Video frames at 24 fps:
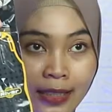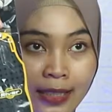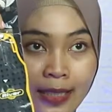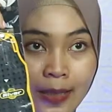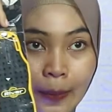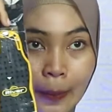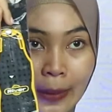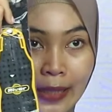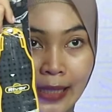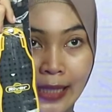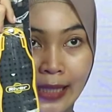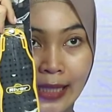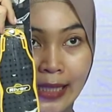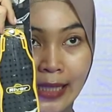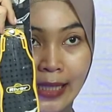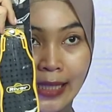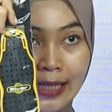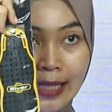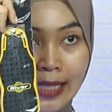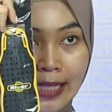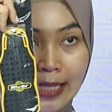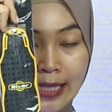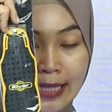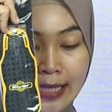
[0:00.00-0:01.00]
Seperti ini
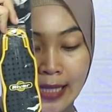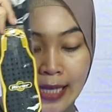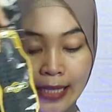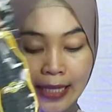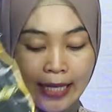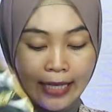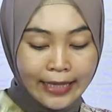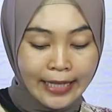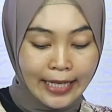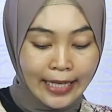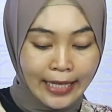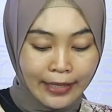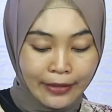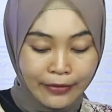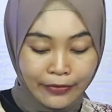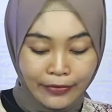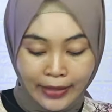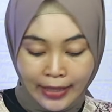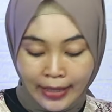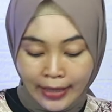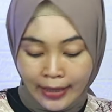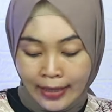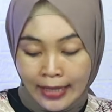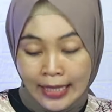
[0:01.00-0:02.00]
tali sandangnya
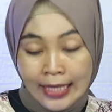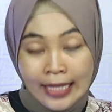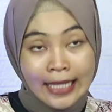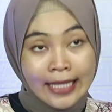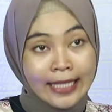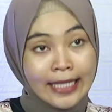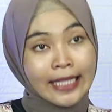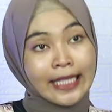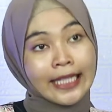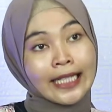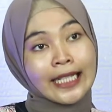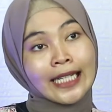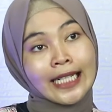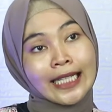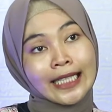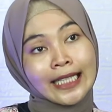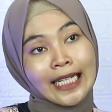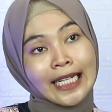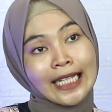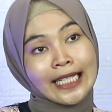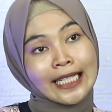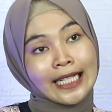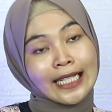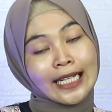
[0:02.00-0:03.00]
River. Jadi dengan
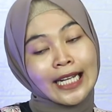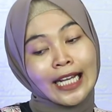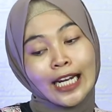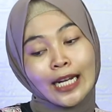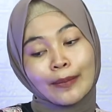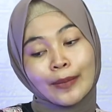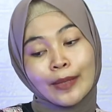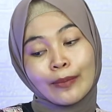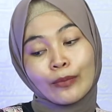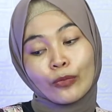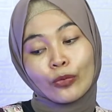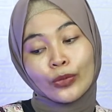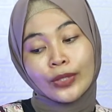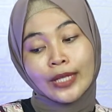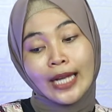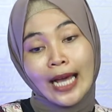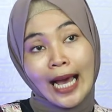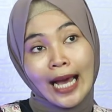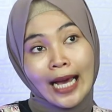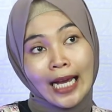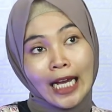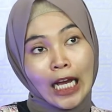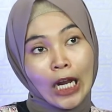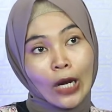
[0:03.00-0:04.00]
tali sandang lebih
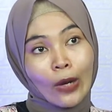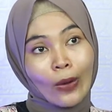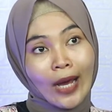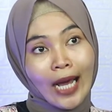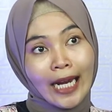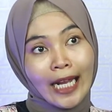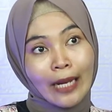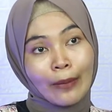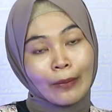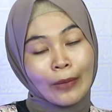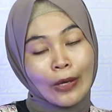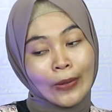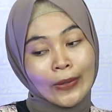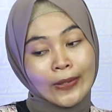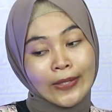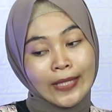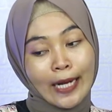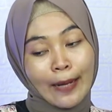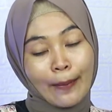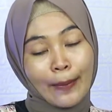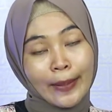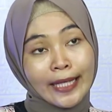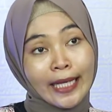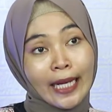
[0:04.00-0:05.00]
mudah kalau kalian bawa
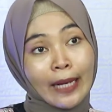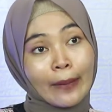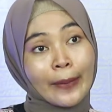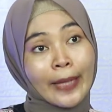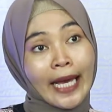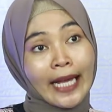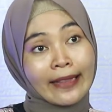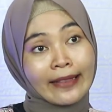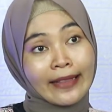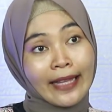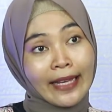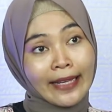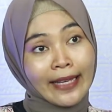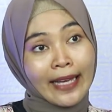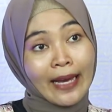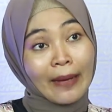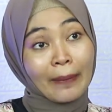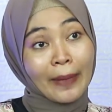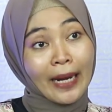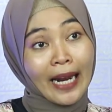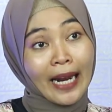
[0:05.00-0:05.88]
senapannya lebih enteng ya